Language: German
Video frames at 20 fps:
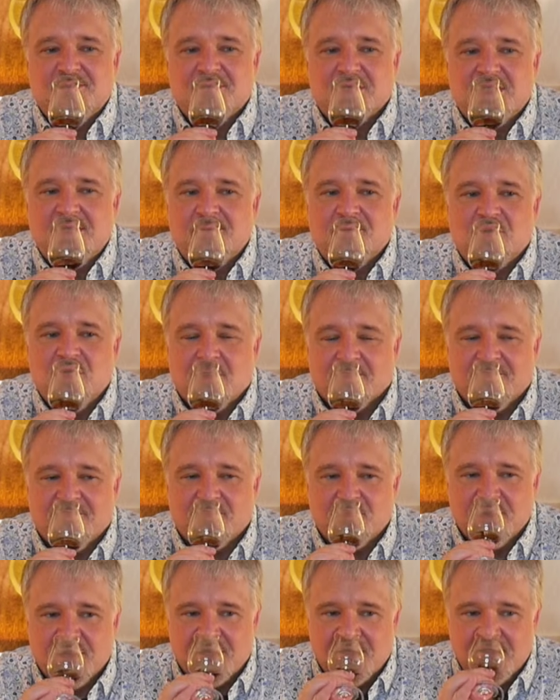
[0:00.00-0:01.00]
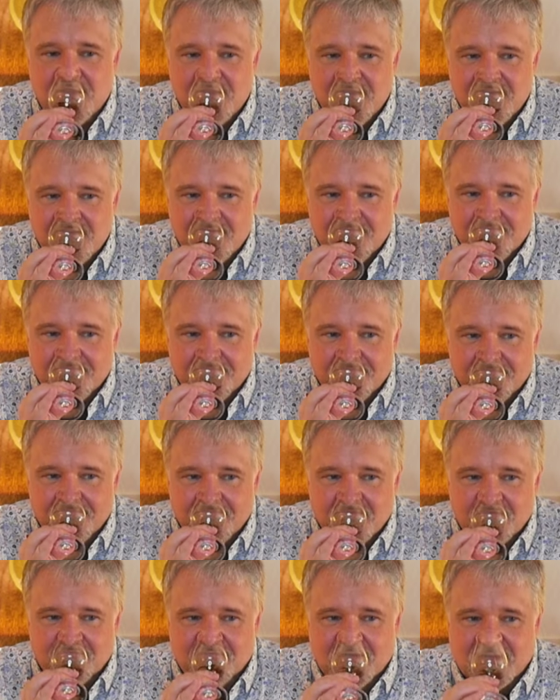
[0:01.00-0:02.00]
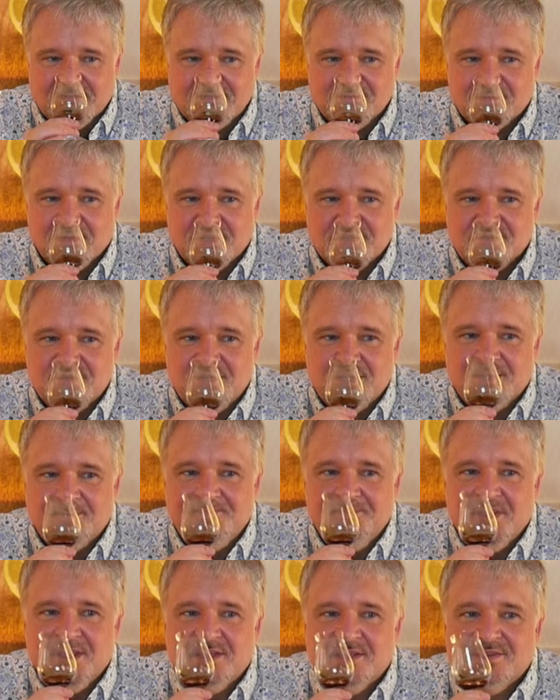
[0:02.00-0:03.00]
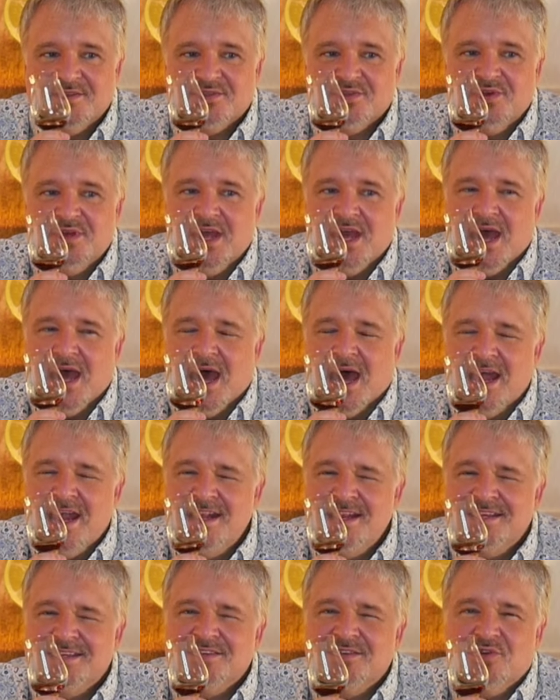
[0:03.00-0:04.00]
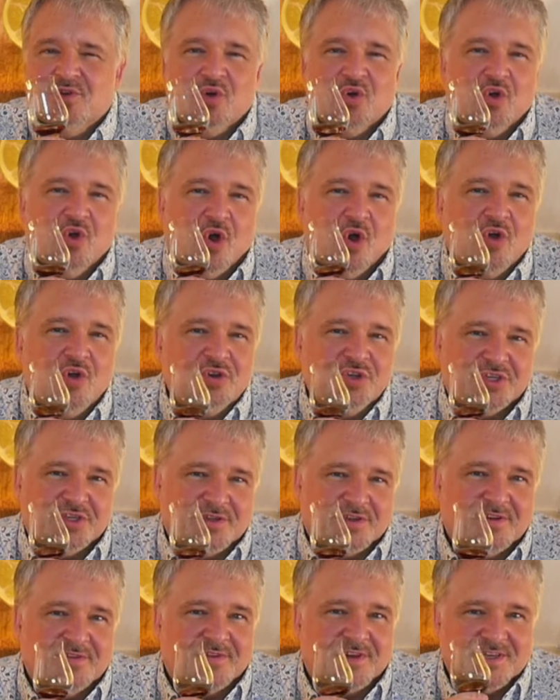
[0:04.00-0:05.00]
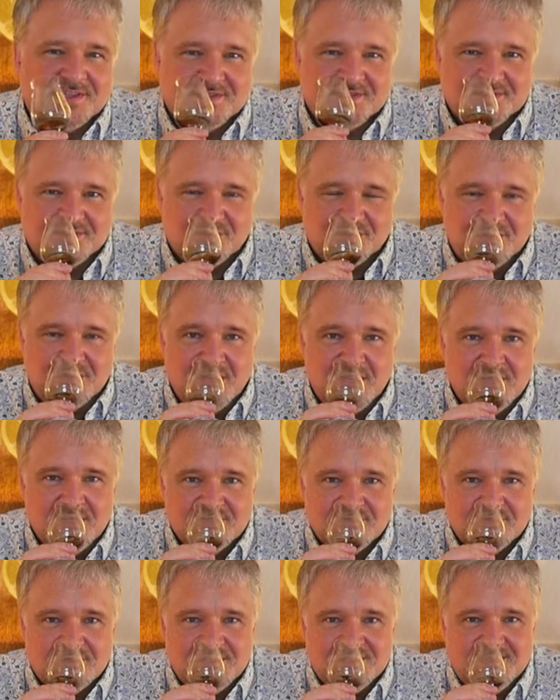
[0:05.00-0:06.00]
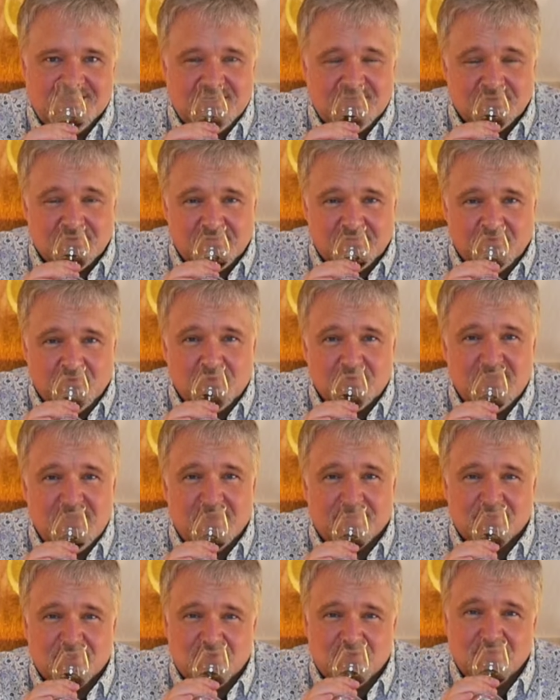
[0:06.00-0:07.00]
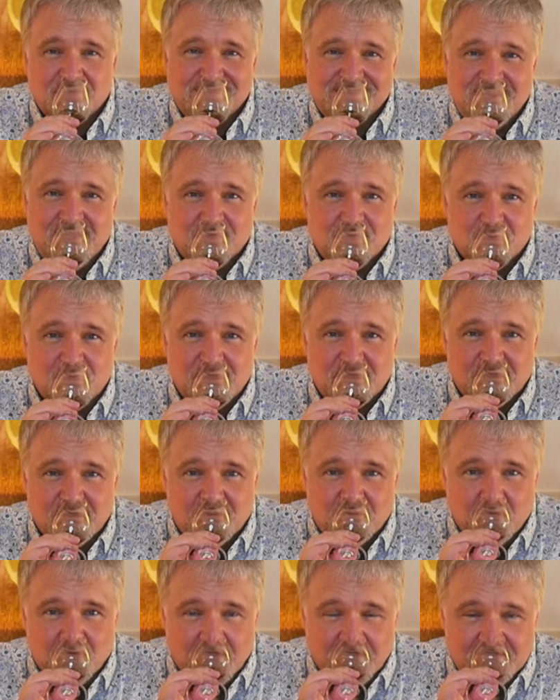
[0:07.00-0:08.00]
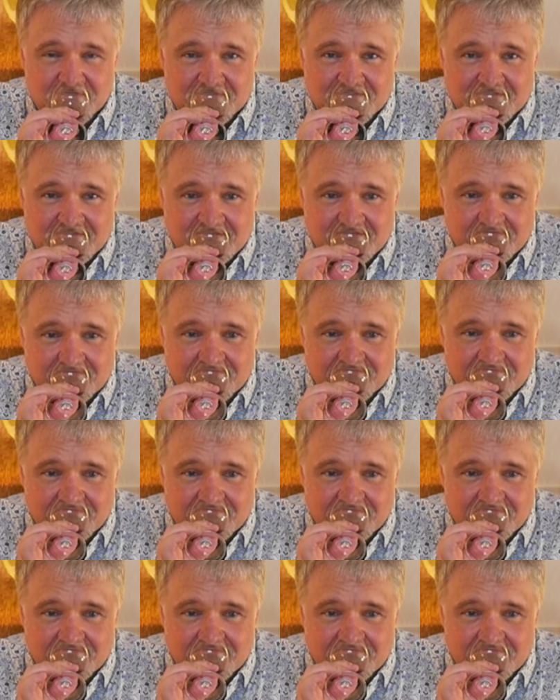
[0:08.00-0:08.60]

im, im Kopf oder vielleicht sogar so eine, so eine alte Orange quasi, so, ein, so eine Zitrusfrucht, die aber schon sehr durchgegoren ist.